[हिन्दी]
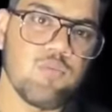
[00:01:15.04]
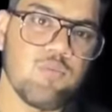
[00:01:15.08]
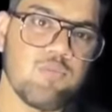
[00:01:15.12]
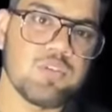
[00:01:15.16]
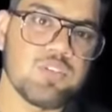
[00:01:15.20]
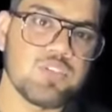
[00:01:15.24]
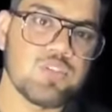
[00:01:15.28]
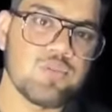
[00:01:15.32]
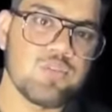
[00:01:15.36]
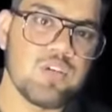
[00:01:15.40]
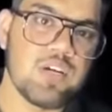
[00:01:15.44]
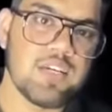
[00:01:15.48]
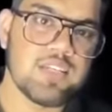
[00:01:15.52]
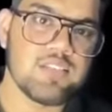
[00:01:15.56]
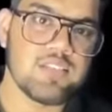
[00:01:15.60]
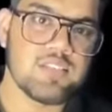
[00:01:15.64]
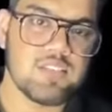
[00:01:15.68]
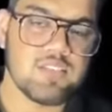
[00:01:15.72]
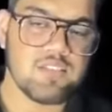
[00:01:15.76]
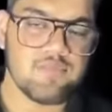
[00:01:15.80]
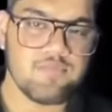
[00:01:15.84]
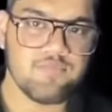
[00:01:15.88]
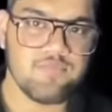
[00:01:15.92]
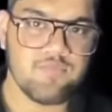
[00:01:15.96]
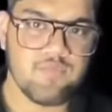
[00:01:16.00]
वो बन चुका
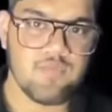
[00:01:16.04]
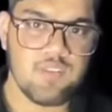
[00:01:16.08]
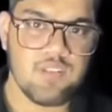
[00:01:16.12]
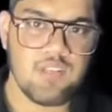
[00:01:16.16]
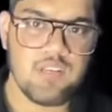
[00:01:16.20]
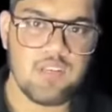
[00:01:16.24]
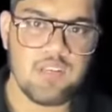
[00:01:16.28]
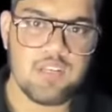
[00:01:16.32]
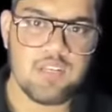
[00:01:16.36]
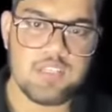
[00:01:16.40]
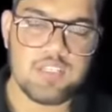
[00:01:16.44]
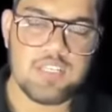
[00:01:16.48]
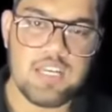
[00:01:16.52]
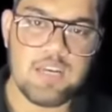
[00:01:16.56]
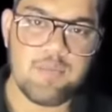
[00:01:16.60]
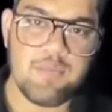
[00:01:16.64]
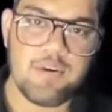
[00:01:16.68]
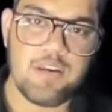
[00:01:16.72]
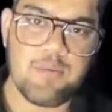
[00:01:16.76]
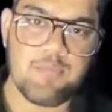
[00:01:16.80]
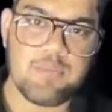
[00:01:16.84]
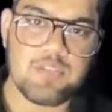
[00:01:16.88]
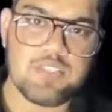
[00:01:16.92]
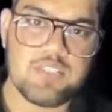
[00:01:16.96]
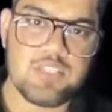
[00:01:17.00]
एस्टर ये
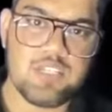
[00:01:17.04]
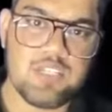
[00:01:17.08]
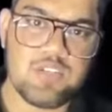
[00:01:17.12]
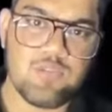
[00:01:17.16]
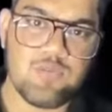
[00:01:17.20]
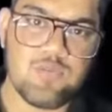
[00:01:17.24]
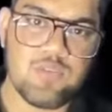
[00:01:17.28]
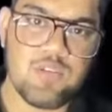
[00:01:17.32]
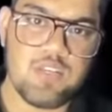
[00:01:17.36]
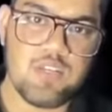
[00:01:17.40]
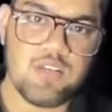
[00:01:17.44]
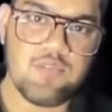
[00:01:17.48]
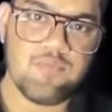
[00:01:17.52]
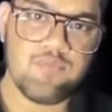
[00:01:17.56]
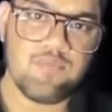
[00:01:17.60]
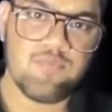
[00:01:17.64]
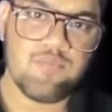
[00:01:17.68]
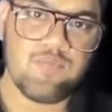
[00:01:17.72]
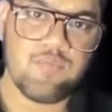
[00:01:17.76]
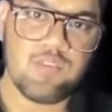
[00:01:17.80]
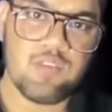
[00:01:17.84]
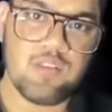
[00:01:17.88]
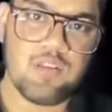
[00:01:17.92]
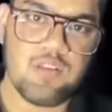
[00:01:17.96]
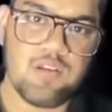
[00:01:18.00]
हमारे पास कीटोन है
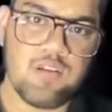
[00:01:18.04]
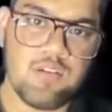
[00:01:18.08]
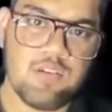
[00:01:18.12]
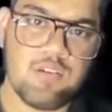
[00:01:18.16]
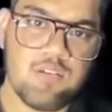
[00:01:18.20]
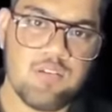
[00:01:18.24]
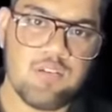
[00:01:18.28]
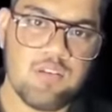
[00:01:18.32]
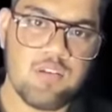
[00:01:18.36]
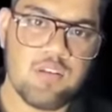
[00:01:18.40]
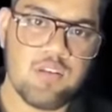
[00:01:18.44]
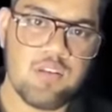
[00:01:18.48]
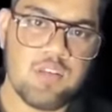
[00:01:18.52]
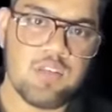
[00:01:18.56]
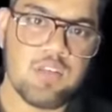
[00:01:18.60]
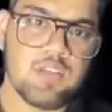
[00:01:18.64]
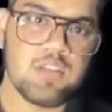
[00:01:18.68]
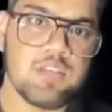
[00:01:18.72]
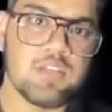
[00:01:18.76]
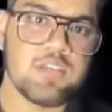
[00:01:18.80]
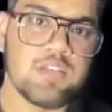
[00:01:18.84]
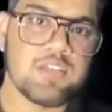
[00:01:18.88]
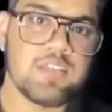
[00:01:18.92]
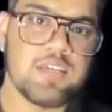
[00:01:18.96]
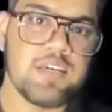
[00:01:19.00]

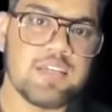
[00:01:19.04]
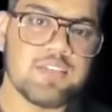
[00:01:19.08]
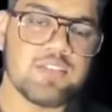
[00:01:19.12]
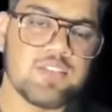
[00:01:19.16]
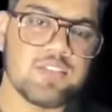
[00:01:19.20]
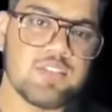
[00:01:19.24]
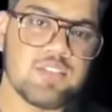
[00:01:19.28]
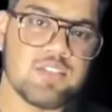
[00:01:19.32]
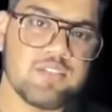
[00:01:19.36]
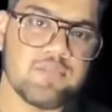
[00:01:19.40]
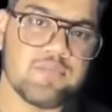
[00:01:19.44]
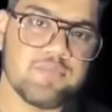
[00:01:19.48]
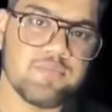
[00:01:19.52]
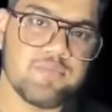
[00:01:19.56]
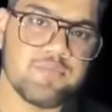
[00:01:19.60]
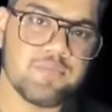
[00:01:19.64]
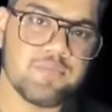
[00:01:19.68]
ये एस्टर